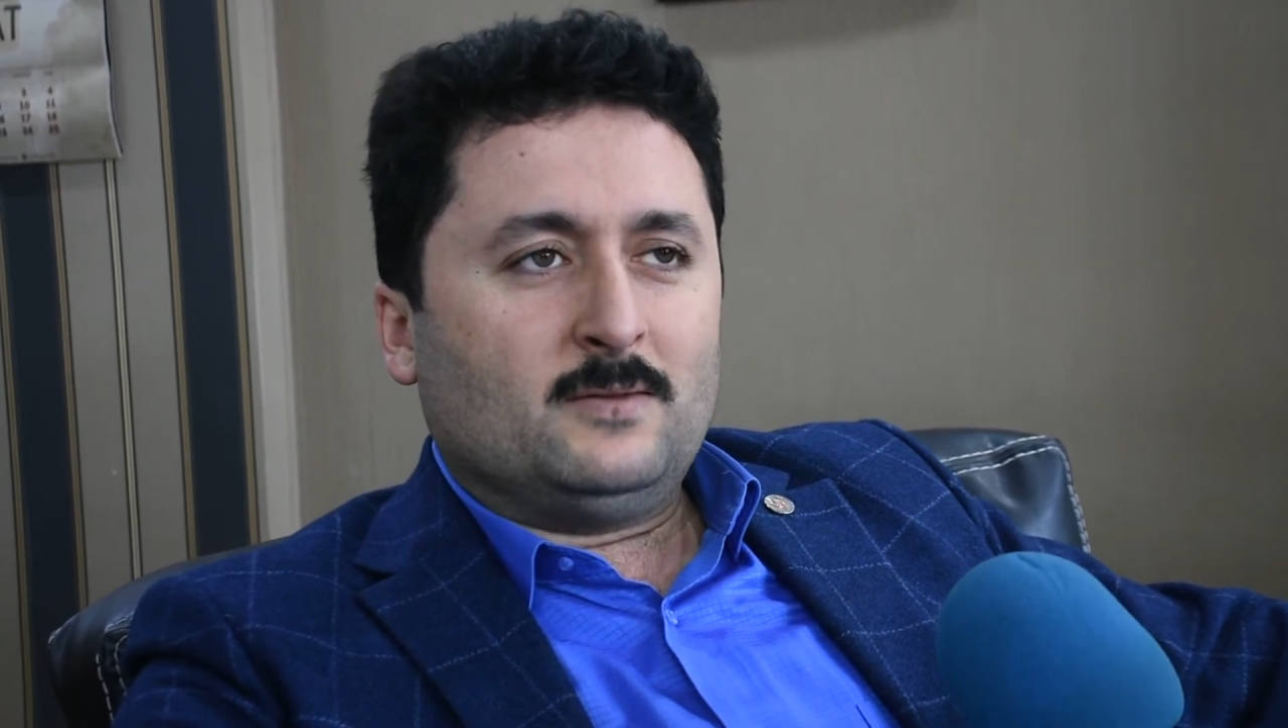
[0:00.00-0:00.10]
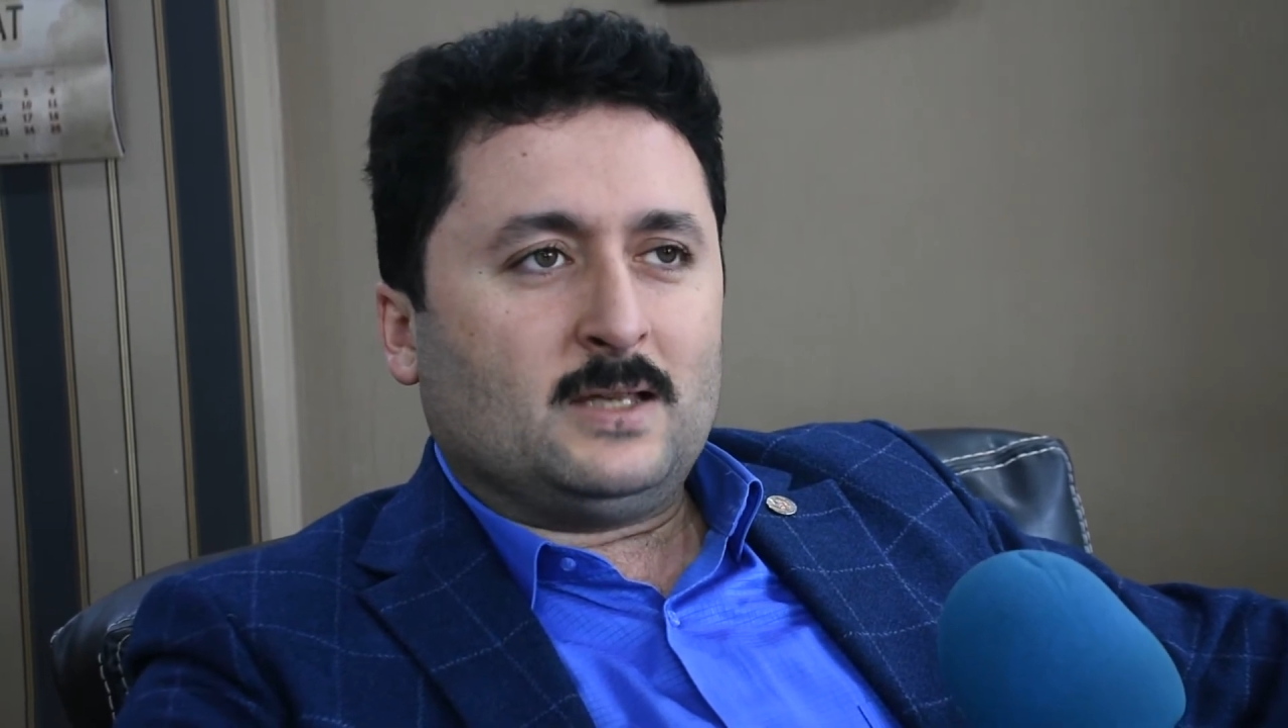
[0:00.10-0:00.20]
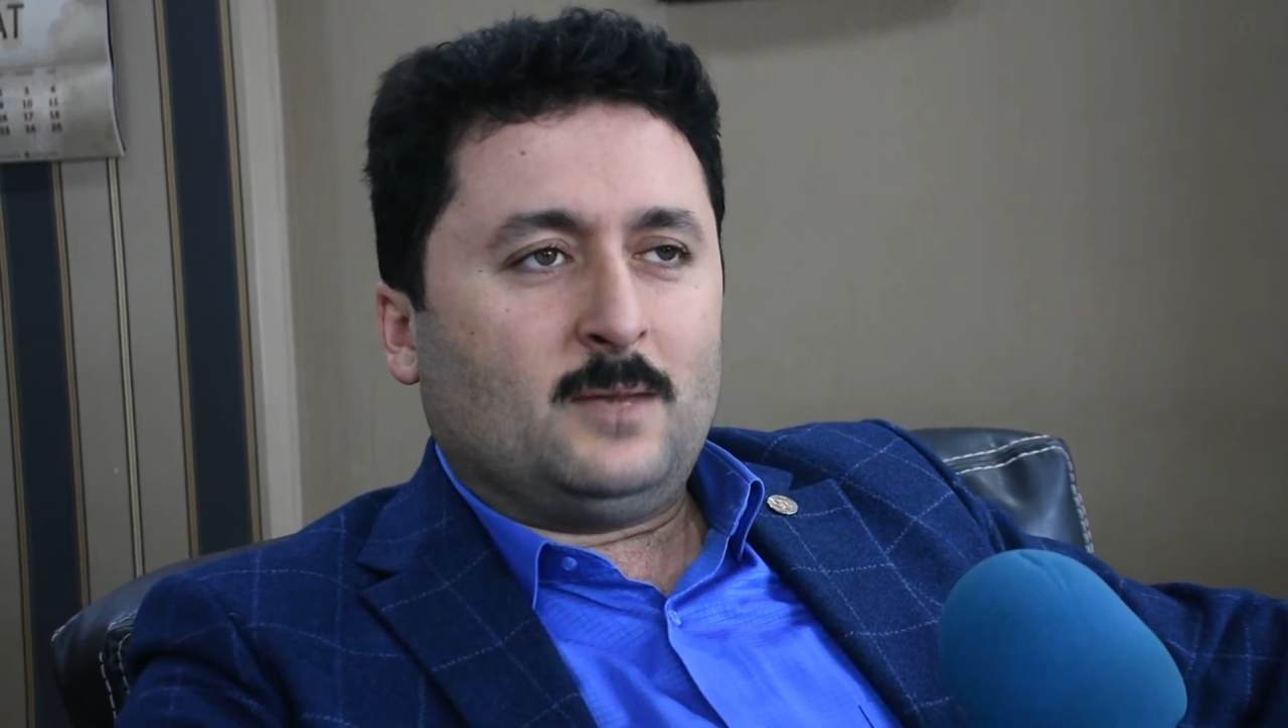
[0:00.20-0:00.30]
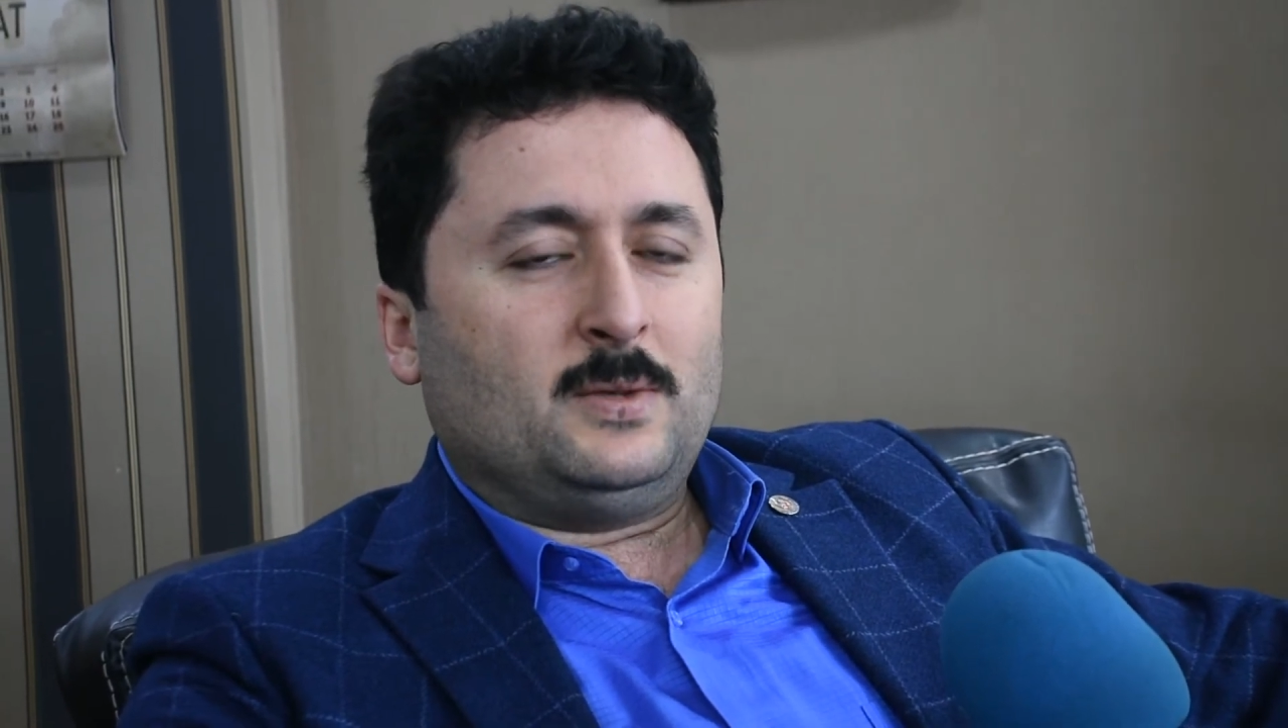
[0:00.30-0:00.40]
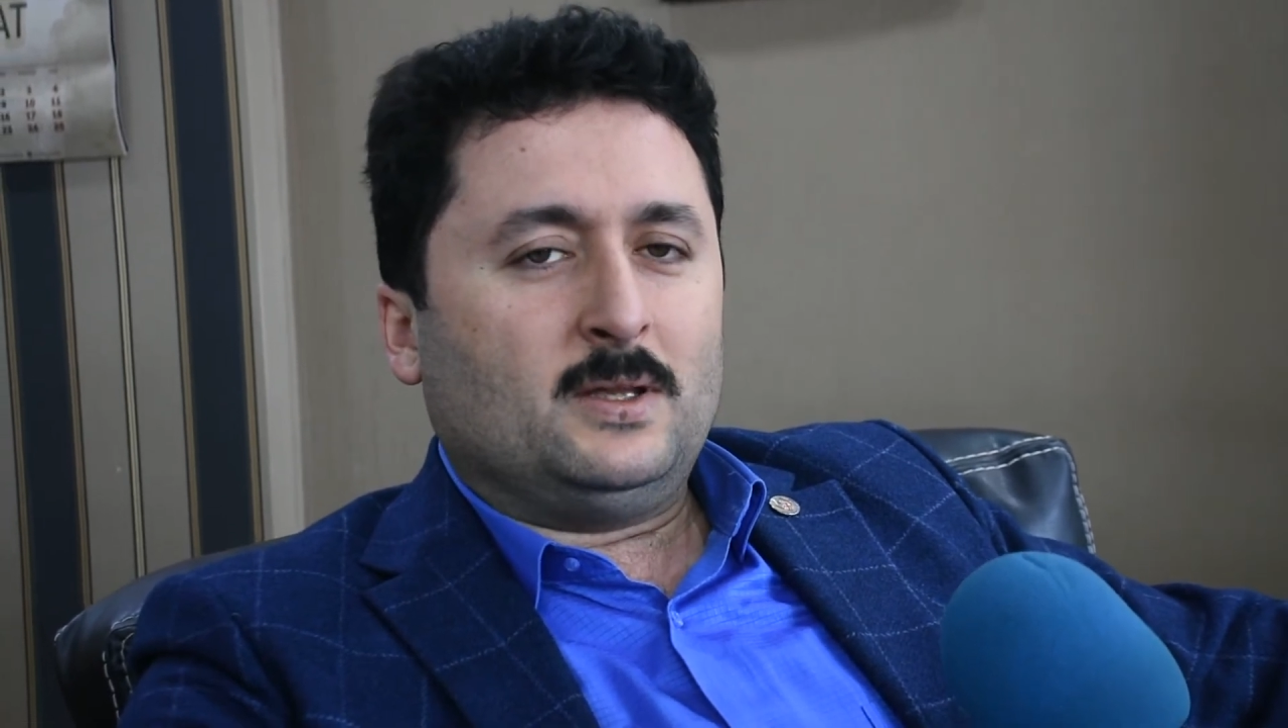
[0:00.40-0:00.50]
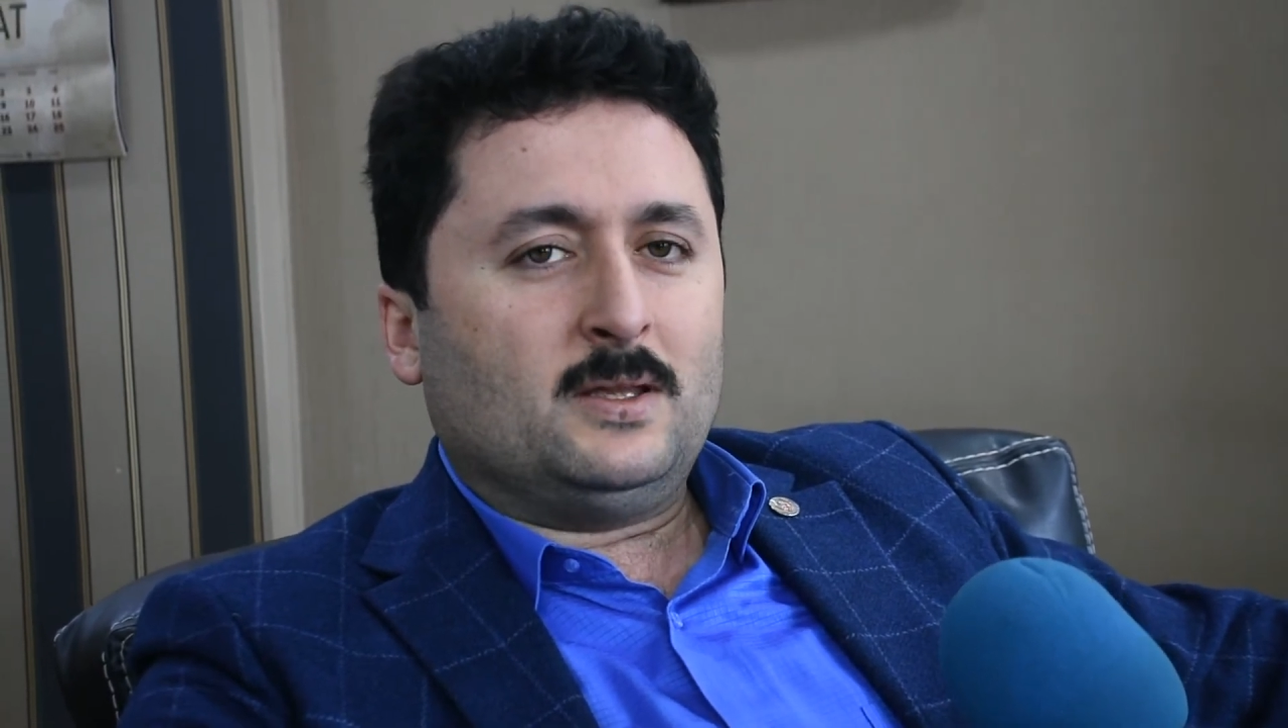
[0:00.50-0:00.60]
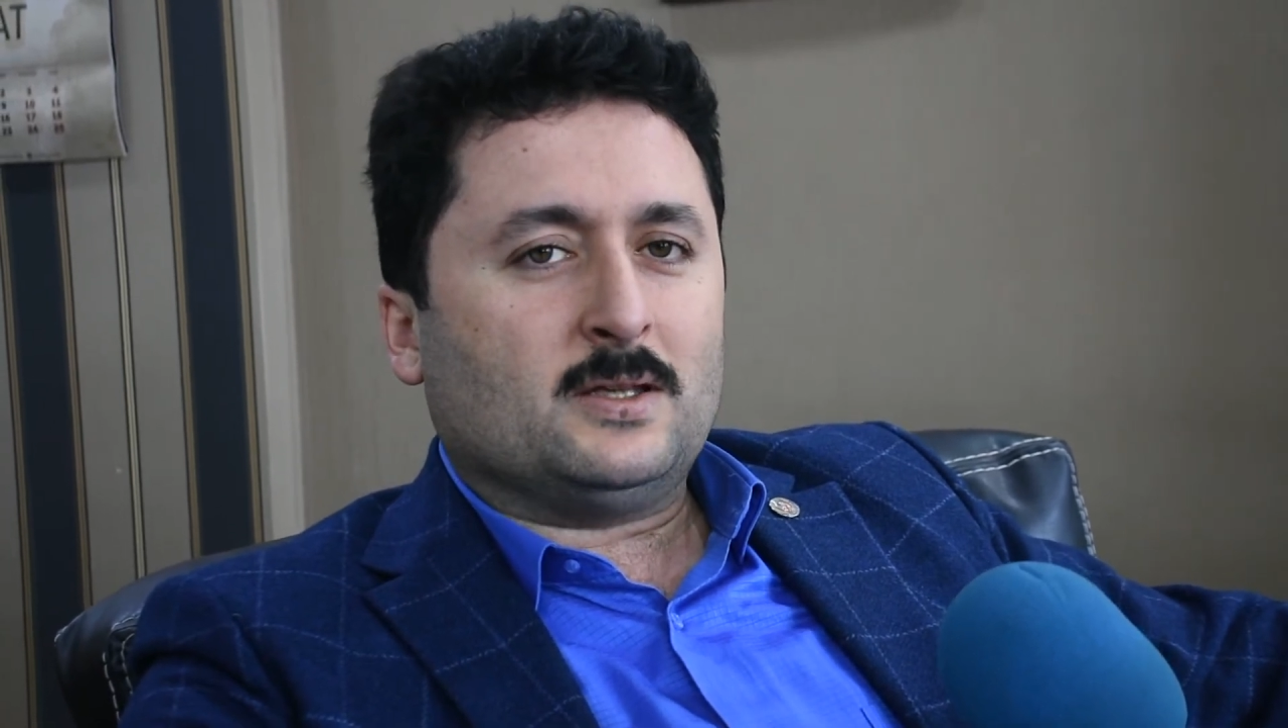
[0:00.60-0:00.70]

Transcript: sahipliğine de